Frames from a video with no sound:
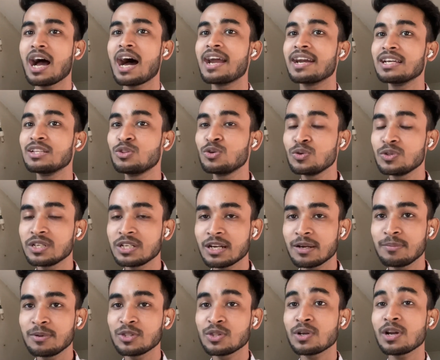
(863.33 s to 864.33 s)
আর এই দুই
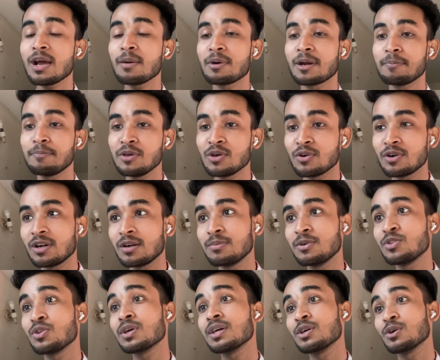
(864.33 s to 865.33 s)
দিনের ভিতরে আমার পিওনের
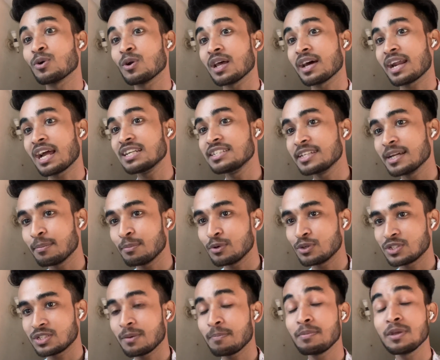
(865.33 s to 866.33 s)
ভিতরে ডলার আইসা
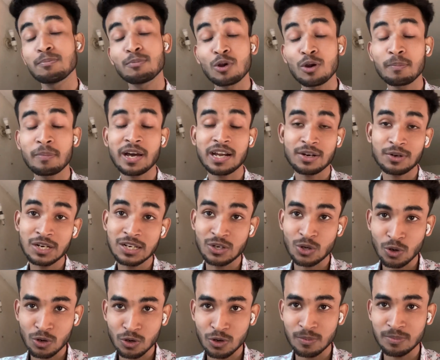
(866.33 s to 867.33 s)
পড়ছে পিপল পার আওয়ার
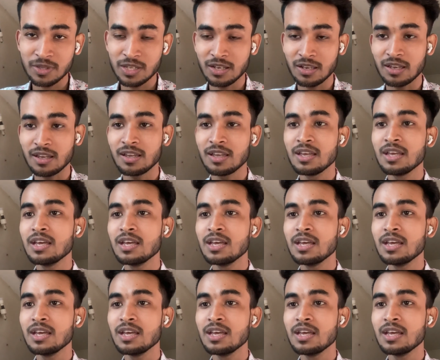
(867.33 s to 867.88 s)
ডট কম থেকে